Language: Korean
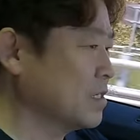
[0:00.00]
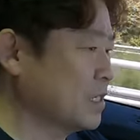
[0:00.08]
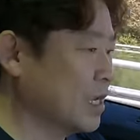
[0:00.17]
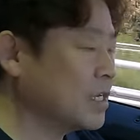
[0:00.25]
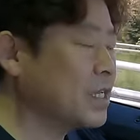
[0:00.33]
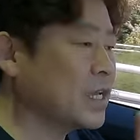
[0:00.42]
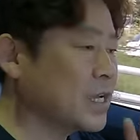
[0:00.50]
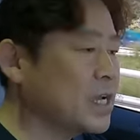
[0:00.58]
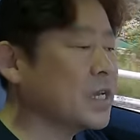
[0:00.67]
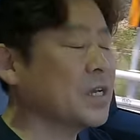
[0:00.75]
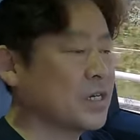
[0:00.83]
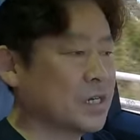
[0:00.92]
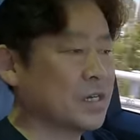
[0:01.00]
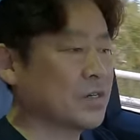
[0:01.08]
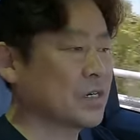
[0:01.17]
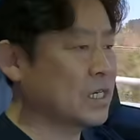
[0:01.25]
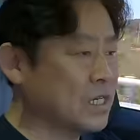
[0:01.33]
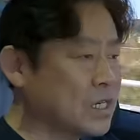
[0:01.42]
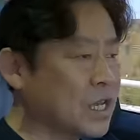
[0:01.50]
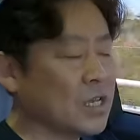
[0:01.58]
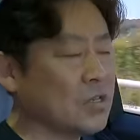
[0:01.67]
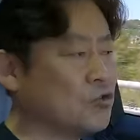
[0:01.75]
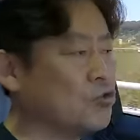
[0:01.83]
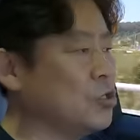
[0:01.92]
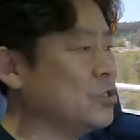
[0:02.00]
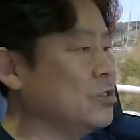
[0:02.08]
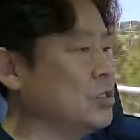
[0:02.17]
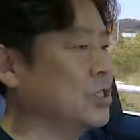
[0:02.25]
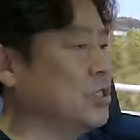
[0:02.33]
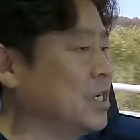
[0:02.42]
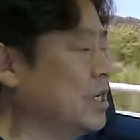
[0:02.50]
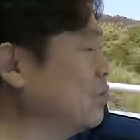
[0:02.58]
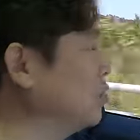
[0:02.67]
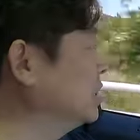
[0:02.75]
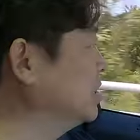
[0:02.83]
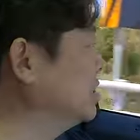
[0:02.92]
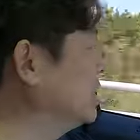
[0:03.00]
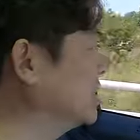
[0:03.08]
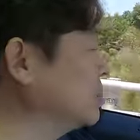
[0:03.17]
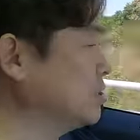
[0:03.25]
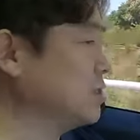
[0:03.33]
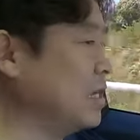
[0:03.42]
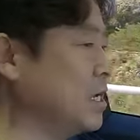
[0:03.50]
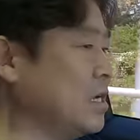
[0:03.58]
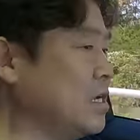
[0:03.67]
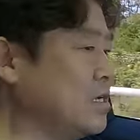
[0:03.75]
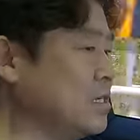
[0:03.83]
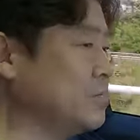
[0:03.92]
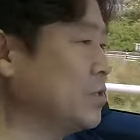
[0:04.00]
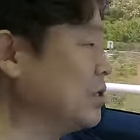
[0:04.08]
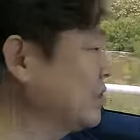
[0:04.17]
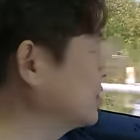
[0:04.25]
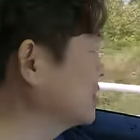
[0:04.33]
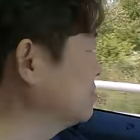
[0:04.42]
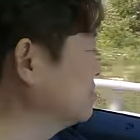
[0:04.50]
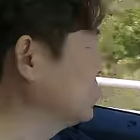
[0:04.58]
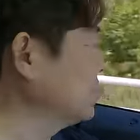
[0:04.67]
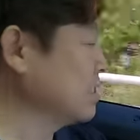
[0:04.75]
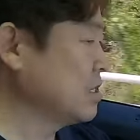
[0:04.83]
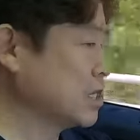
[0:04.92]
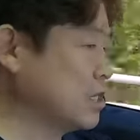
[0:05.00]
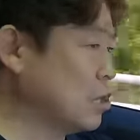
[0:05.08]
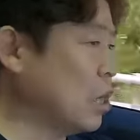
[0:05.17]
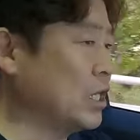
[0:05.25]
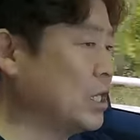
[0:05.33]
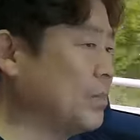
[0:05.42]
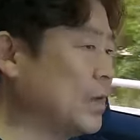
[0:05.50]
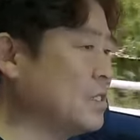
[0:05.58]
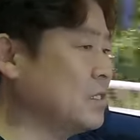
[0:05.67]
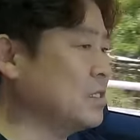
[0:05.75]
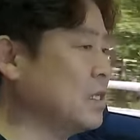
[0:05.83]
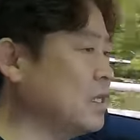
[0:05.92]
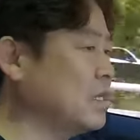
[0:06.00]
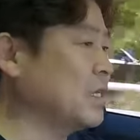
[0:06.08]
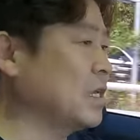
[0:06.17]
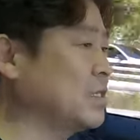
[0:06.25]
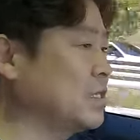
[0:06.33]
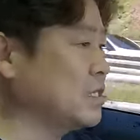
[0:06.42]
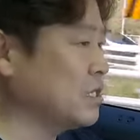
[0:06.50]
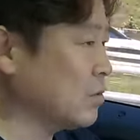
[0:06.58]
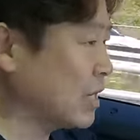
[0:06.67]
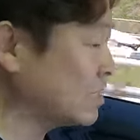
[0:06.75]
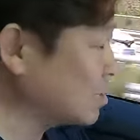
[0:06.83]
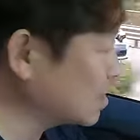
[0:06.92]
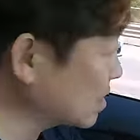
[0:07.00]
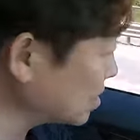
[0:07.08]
제 생각엔 그래요. 그게 출력 저하의 원인이 아니었나 싶어요. 지금 그거 하나 뺐는데 엔진이 완전히